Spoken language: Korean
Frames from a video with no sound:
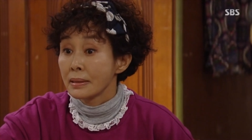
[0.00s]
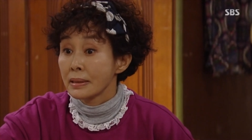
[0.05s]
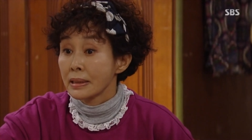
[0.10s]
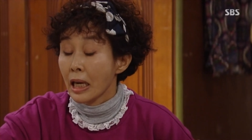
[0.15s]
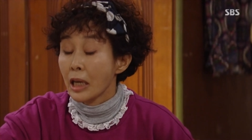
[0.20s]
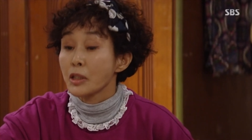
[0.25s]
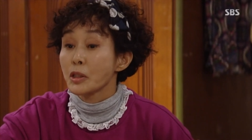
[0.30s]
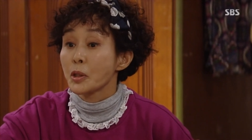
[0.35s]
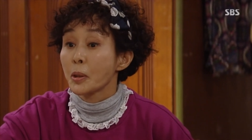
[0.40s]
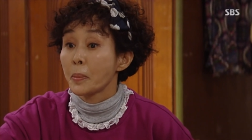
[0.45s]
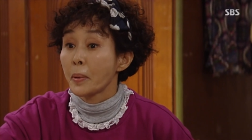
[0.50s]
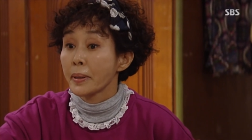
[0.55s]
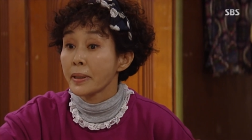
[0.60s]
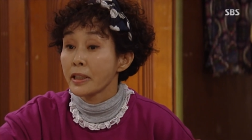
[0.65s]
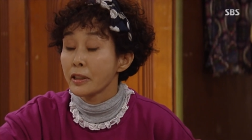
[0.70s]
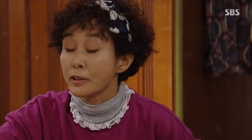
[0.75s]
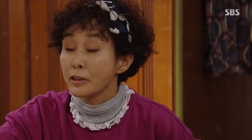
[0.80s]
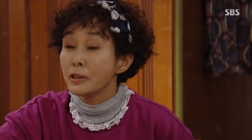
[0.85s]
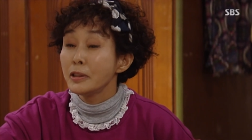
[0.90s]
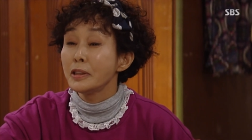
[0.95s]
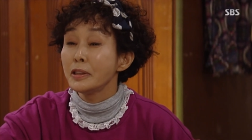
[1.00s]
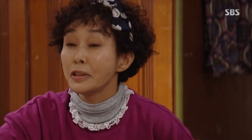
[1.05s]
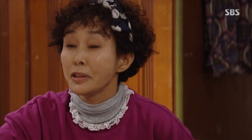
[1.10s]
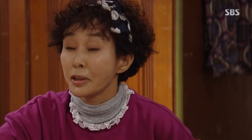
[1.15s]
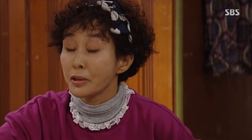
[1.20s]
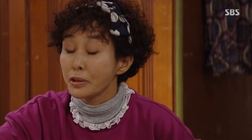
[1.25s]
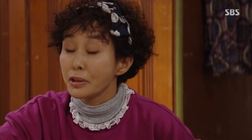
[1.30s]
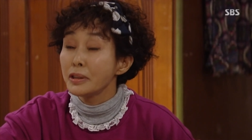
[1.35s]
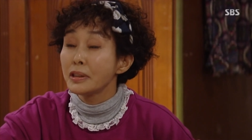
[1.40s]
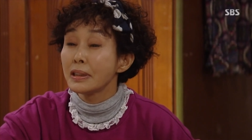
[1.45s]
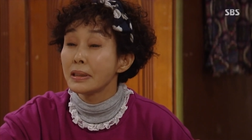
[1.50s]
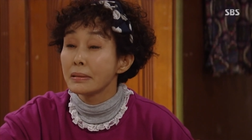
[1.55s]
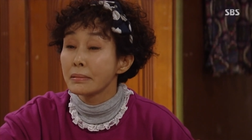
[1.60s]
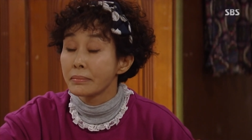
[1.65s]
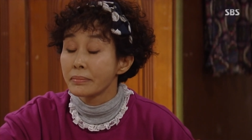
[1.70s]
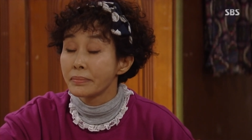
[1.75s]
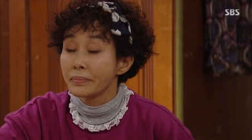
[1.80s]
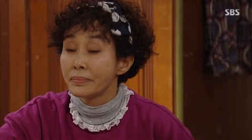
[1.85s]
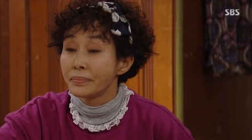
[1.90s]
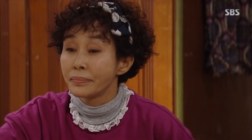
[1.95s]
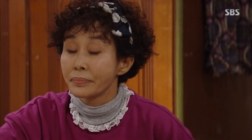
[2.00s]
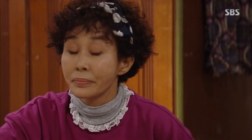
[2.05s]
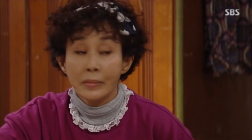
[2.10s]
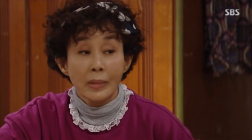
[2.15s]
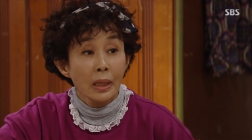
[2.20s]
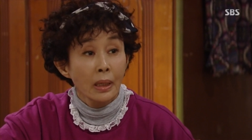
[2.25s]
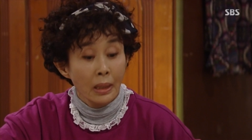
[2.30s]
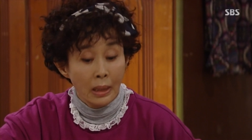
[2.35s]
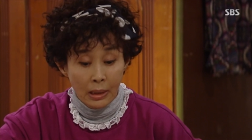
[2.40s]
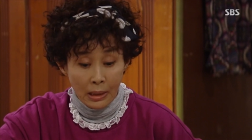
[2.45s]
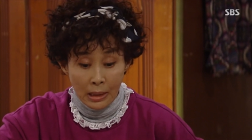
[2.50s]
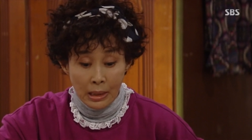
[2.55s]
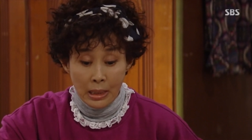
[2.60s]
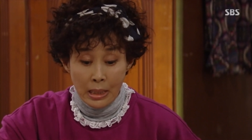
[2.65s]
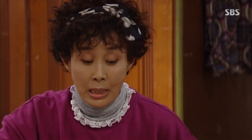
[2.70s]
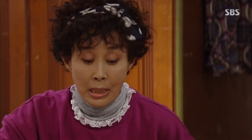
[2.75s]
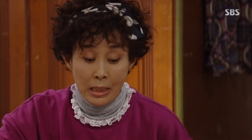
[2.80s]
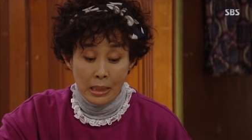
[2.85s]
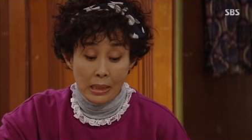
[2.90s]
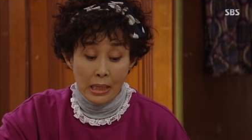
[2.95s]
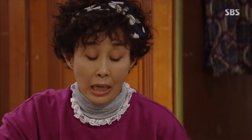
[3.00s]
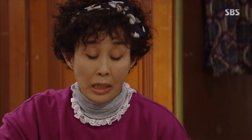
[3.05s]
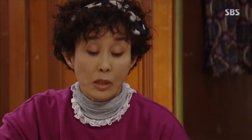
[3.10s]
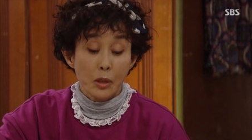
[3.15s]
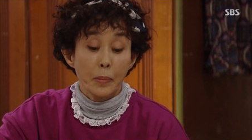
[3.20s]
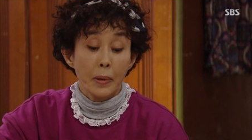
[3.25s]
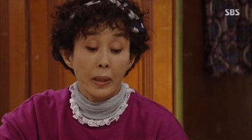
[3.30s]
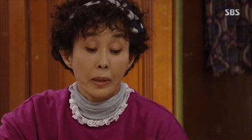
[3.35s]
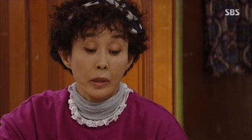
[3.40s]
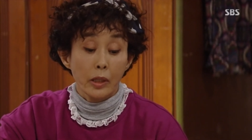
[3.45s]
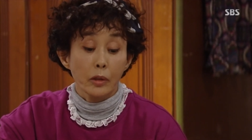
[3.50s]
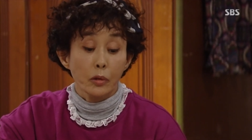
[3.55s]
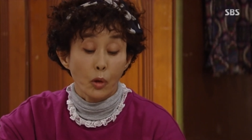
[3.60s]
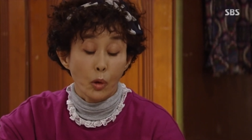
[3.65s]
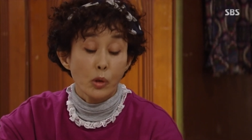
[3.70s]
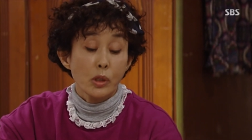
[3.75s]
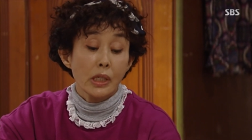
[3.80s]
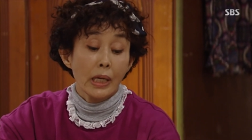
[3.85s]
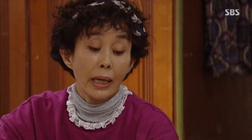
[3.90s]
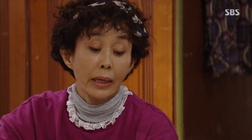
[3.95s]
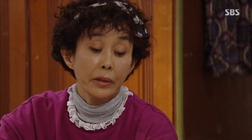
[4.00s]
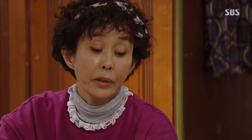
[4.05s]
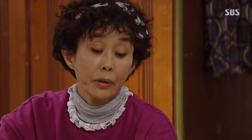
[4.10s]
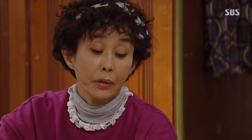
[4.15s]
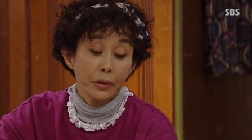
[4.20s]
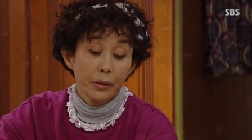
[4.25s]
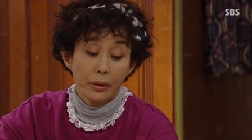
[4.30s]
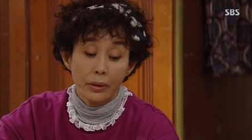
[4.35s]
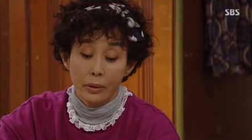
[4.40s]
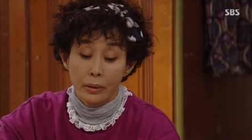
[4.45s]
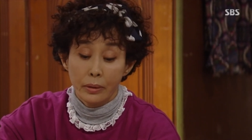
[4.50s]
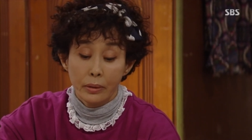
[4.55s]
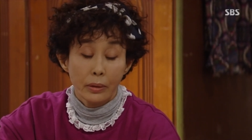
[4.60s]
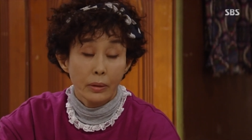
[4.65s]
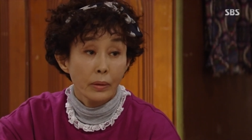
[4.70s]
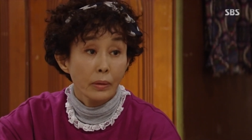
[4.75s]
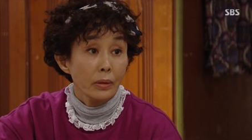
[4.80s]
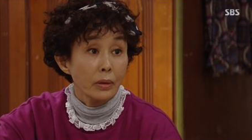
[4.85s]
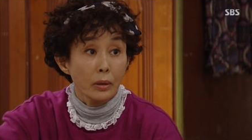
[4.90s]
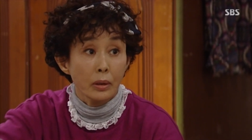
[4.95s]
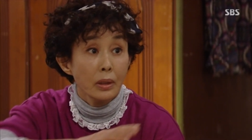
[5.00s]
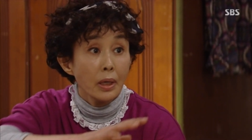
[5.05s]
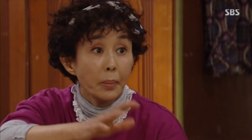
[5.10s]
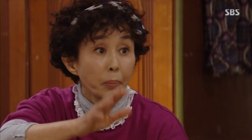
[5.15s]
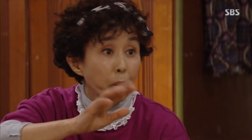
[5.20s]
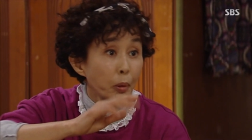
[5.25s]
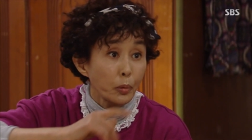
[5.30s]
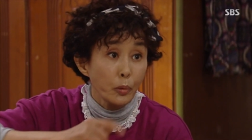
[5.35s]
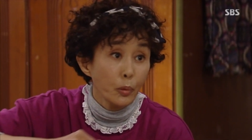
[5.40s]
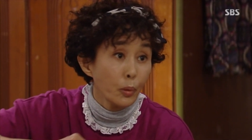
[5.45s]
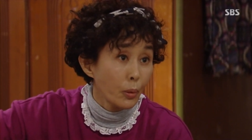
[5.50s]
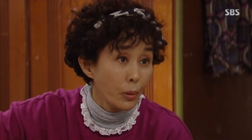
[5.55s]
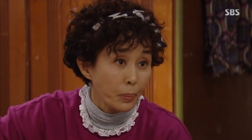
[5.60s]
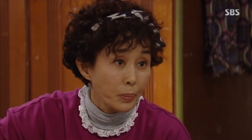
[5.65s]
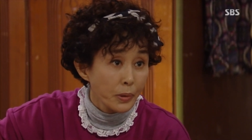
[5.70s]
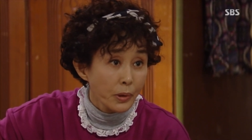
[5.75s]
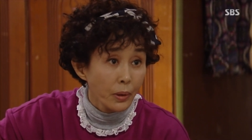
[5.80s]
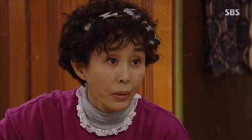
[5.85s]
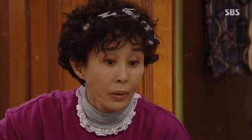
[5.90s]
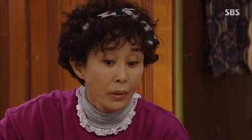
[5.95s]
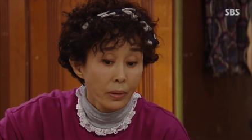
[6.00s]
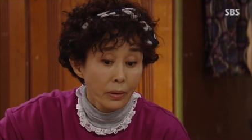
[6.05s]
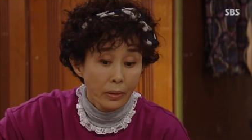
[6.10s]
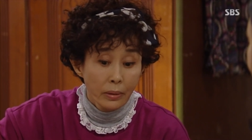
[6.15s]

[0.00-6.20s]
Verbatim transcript: 장서방이 은인이 은인 장서방한테 더 잘여 그런 남편 또 없어